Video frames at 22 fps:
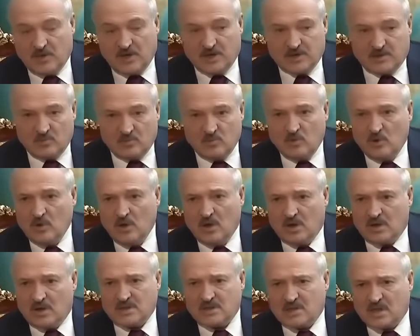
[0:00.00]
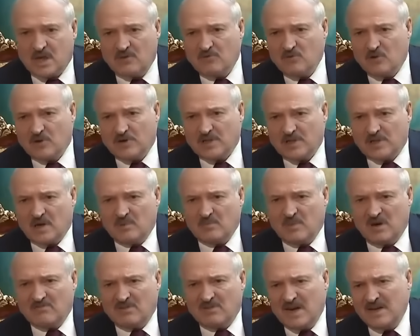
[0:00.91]
Поэтому разговоры
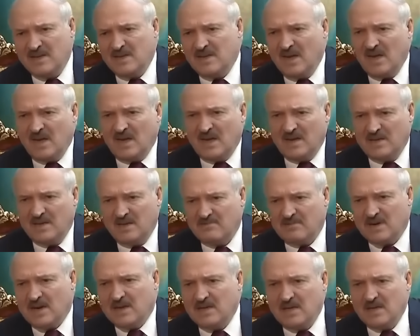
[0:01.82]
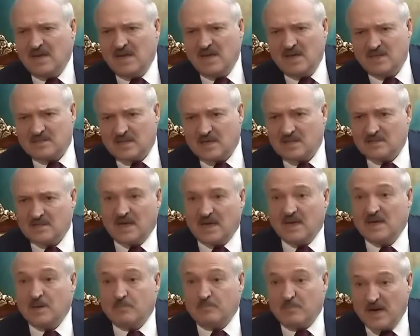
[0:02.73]
там о войне, не войне и так
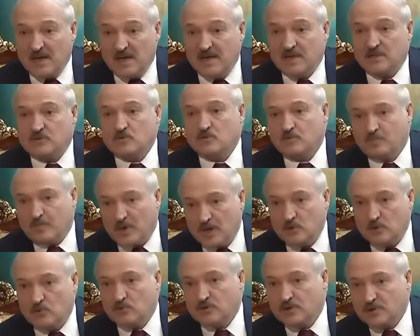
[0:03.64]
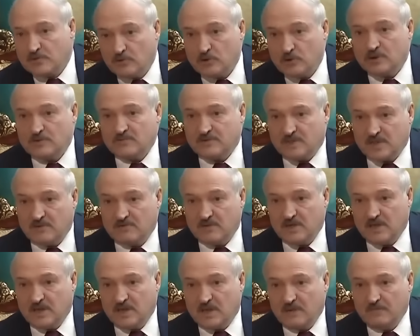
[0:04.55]
далее полезут, получат. Вот и вся
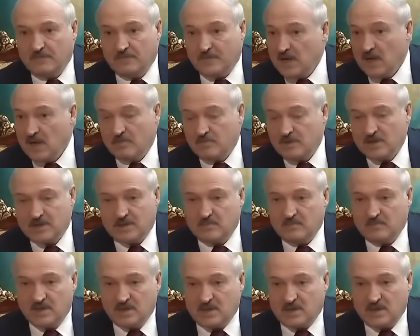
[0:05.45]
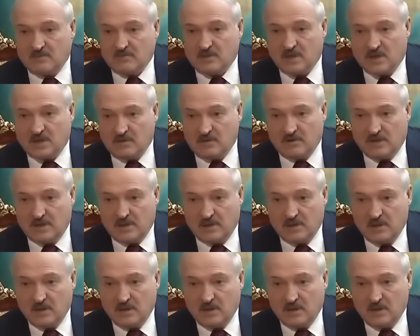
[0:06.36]
война. Я об этом недавно говорил.